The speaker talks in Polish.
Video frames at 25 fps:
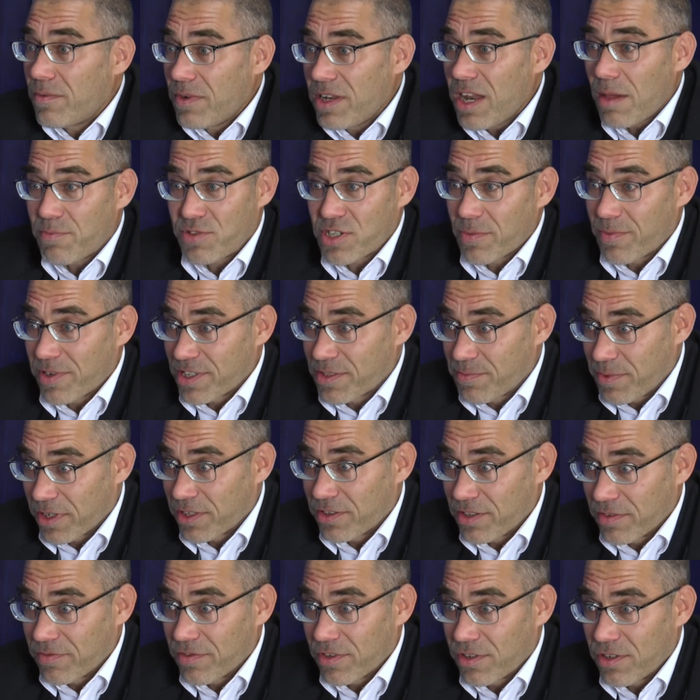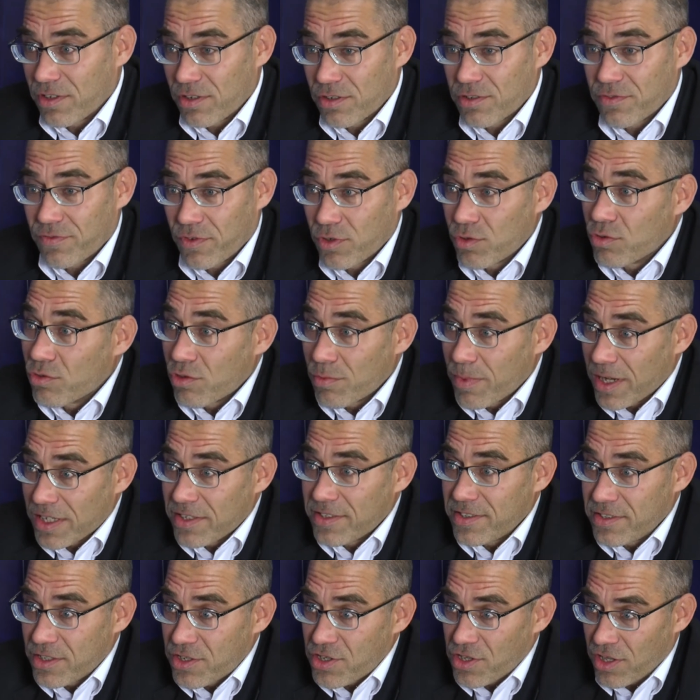lepsze perspektywy rozwoju
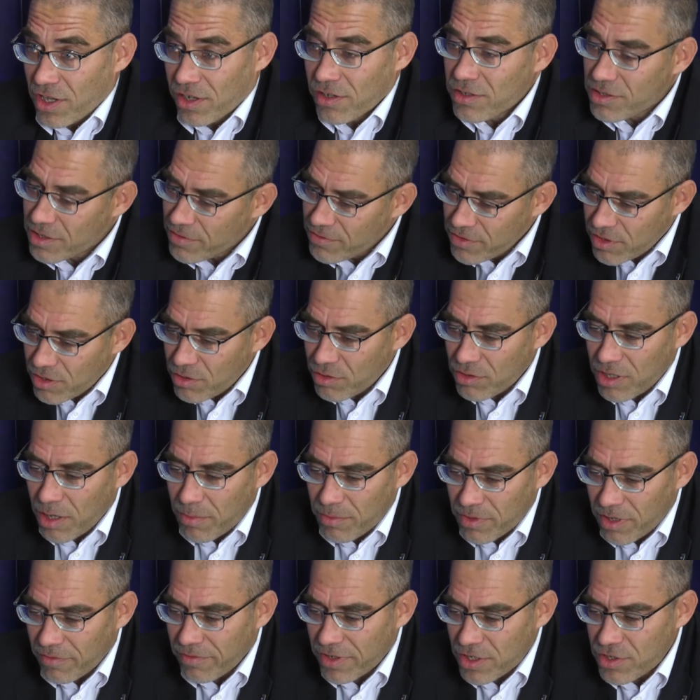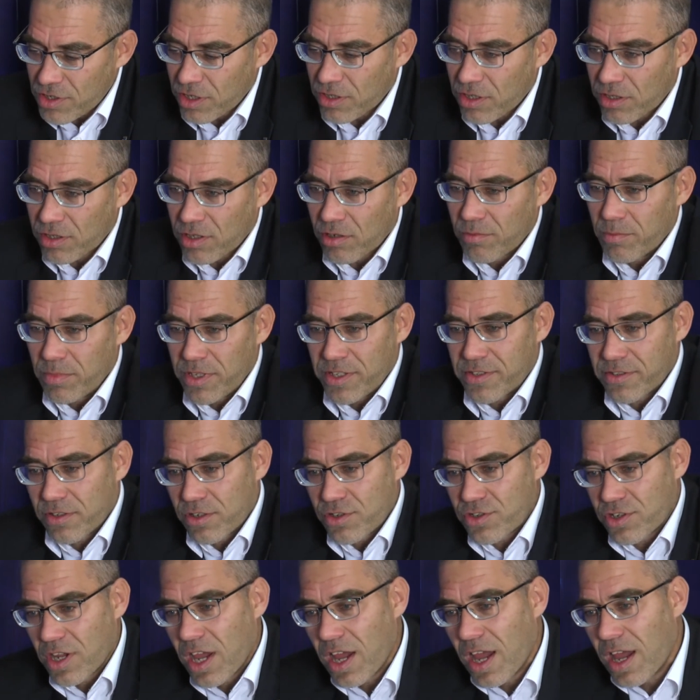urbanistycznego ze względu na, na właśnie tę
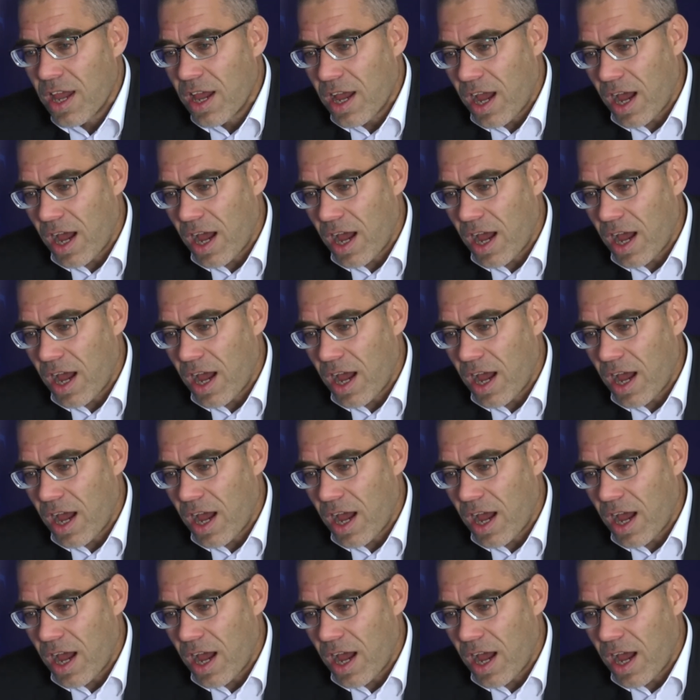bliskość.